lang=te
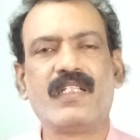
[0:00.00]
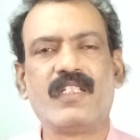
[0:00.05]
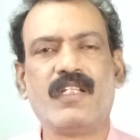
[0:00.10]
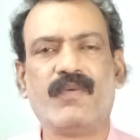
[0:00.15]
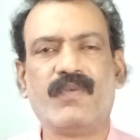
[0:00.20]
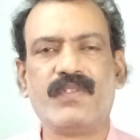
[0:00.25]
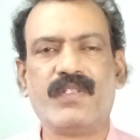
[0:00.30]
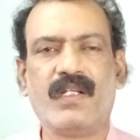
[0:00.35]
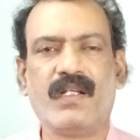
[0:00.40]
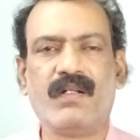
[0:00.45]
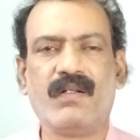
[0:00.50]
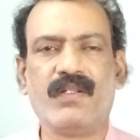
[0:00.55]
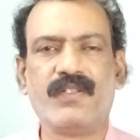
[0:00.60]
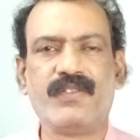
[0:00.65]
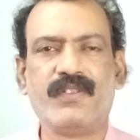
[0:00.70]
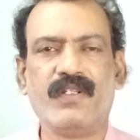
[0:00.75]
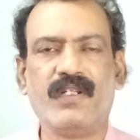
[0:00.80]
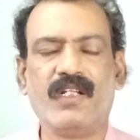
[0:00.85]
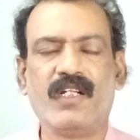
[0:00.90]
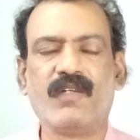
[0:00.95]
ఆ శివసేనలో
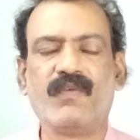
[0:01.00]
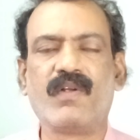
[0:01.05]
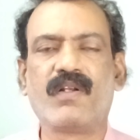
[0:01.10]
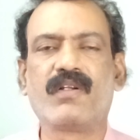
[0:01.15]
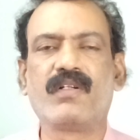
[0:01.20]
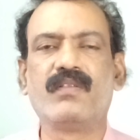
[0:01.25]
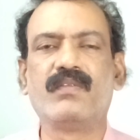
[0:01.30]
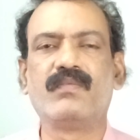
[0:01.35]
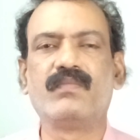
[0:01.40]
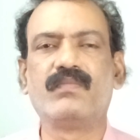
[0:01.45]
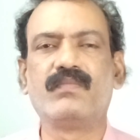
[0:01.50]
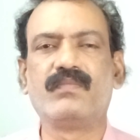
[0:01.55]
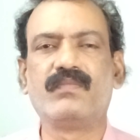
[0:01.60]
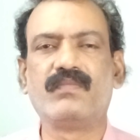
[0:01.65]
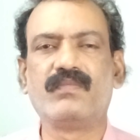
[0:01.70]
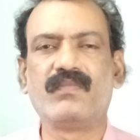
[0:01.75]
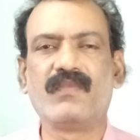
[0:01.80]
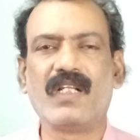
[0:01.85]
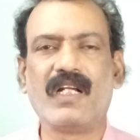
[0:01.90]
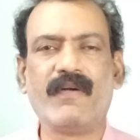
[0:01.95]
చీలిక వర్గం
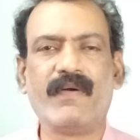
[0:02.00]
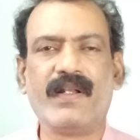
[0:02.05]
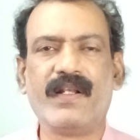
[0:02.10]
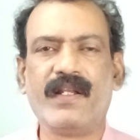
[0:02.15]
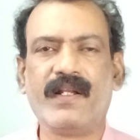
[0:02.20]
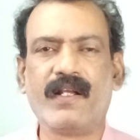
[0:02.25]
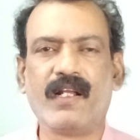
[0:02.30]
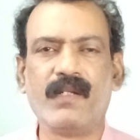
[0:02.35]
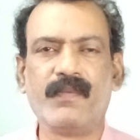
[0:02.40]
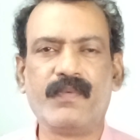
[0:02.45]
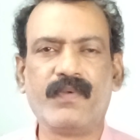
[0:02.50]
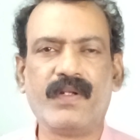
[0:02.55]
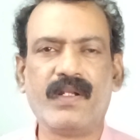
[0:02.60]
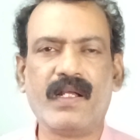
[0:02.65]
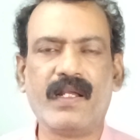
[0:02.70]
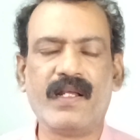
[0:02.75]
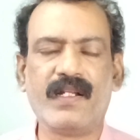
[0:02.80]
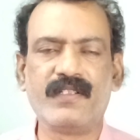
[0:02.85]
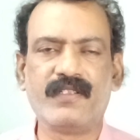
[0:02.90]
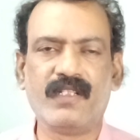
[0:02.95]
అవన్నీ కలుపుకొని
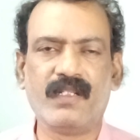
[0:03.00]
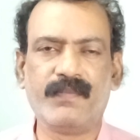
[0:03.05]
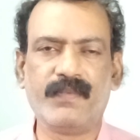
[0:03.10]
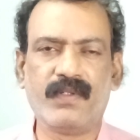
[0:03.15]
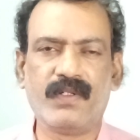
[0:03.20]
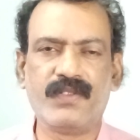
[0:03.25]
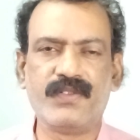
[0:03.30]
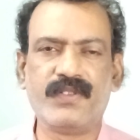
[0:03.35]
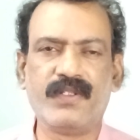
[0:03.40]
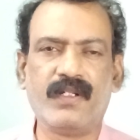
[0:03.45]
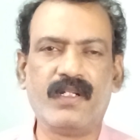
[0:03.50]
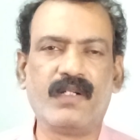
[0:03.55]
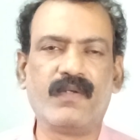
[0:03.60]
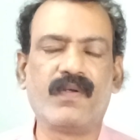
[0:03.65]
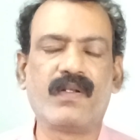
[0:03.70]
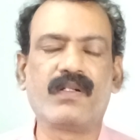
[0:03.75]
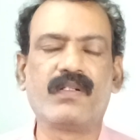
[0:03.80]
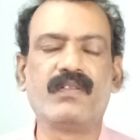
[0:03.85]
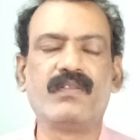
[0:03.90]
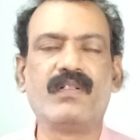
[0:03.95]
ఆ ఎన్సీపీలో చీలిక
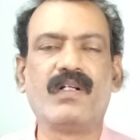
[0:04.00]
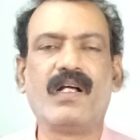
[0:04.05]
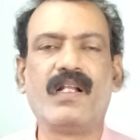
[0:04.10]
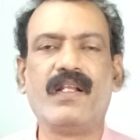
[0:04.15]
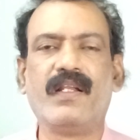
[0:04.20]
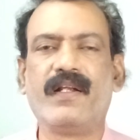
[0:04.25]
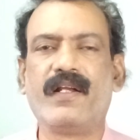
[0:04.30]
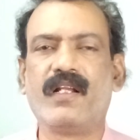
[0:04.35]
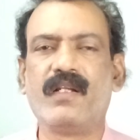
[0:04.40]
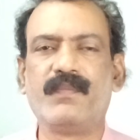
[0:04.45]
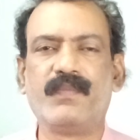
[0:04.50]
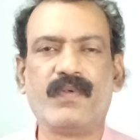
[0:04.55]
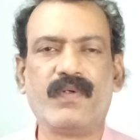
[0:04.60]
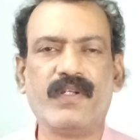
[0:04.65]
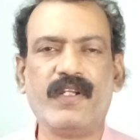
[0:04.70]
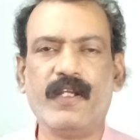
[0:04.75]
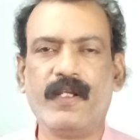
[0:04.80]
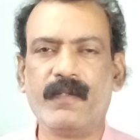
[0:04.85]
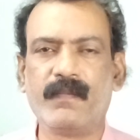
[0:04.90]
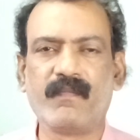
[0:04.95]
వర్గం అన్నీ
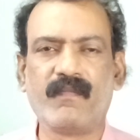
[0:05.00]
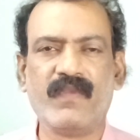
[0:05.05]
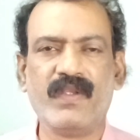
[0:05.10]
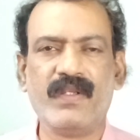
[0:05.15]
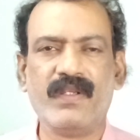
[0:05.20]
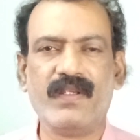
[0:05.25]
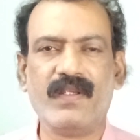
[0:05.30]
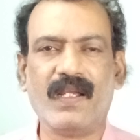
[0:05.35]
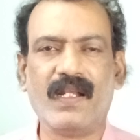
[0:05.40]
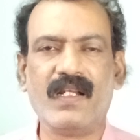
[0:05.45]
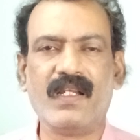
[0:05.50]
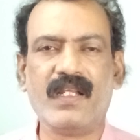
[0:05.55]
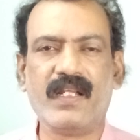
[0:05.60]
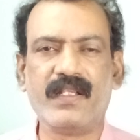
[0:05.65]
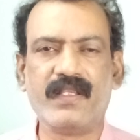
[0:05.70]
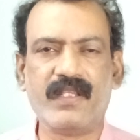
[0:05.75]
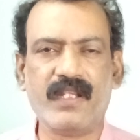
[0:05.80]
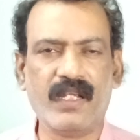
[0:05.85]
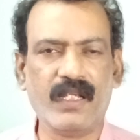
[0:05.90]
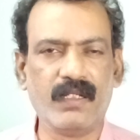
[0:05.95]
కలుపుకొని ఎన్డీఏ
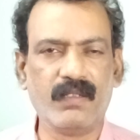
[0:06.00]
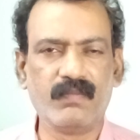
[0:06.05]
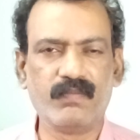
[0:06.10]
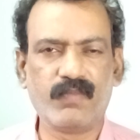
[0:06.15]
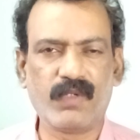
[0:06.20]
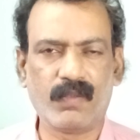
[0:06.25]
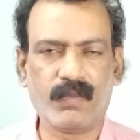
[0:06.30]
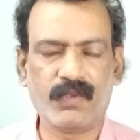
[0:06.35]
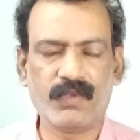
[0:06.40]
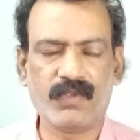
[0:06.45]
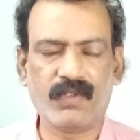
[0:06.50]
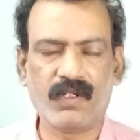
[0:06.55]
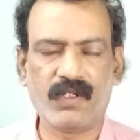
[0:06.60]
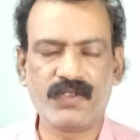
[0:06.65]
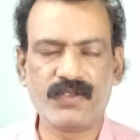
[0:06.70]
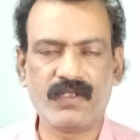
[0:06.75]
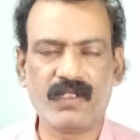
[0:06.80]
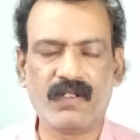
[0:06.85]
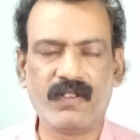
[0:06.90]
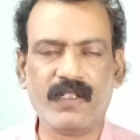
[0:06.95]
త్రీ ప్రభుత్వం
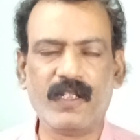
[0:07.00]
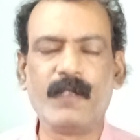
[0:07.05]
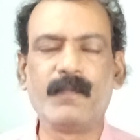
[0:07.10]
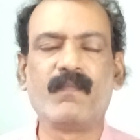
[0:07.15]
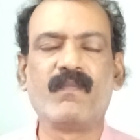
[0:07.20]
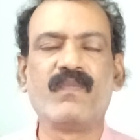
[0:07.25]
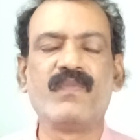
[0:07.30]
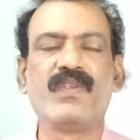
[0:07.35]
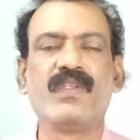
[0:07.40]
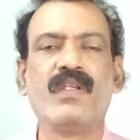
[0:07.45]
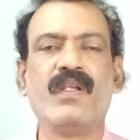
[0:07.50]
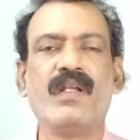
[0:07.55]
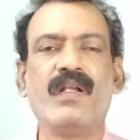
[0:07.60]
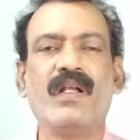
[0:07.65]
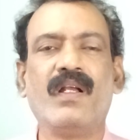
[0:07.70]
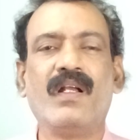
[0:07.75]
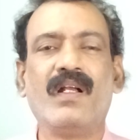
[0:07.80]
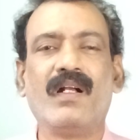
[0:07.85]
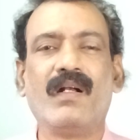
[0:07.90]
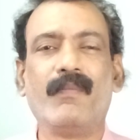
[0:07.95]
నడుస్తూ ఉంది
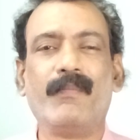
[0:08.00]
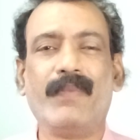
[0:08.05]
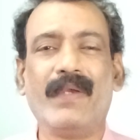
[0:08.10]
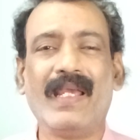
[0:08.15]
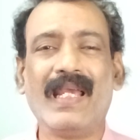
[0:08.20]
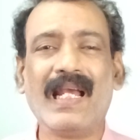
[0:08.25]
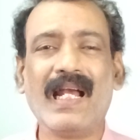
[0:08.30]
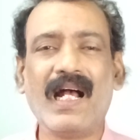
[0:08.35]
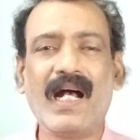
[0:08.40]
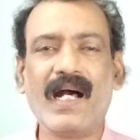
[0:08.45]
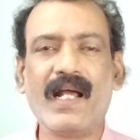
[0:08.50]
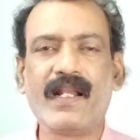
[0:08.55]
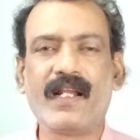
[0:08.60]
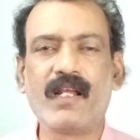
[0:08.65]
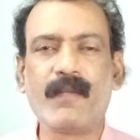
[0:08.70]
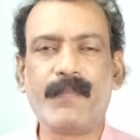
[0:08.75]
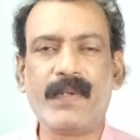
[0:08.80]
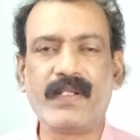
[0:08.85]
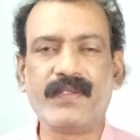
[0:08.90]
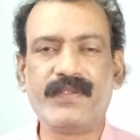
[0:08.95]

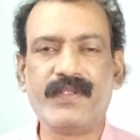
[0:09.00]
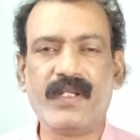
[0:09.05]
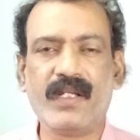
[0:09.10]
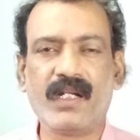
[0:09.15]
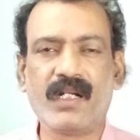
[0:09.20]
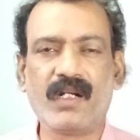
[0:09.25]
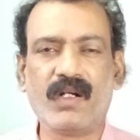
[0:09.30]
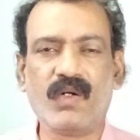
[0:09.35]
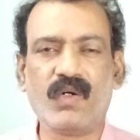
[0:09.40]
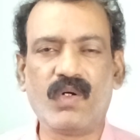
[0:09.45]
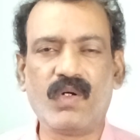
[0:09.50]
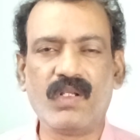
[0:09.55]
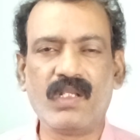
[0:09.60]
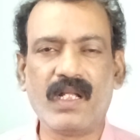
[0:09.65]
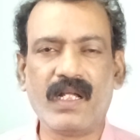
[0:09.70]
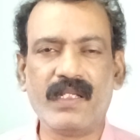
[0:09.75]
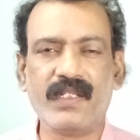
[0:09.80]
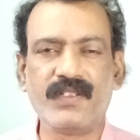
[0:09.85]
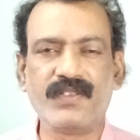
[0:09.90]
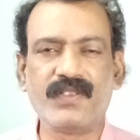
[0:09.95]
బీహార్కి ప్రత్యేక
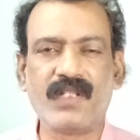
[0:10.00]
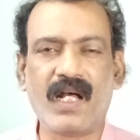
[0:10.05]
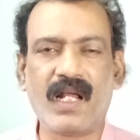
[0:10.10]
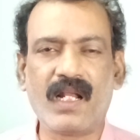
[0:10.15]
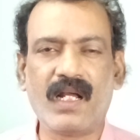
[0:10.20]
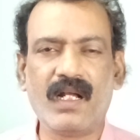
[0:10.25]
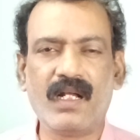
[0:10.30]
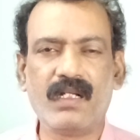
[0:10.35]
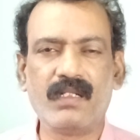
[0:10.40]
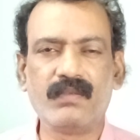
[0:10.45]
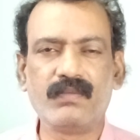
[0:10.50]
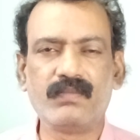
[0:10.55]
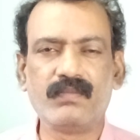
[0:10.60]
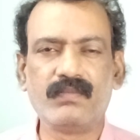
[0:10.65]
హోదా ఇస్తారా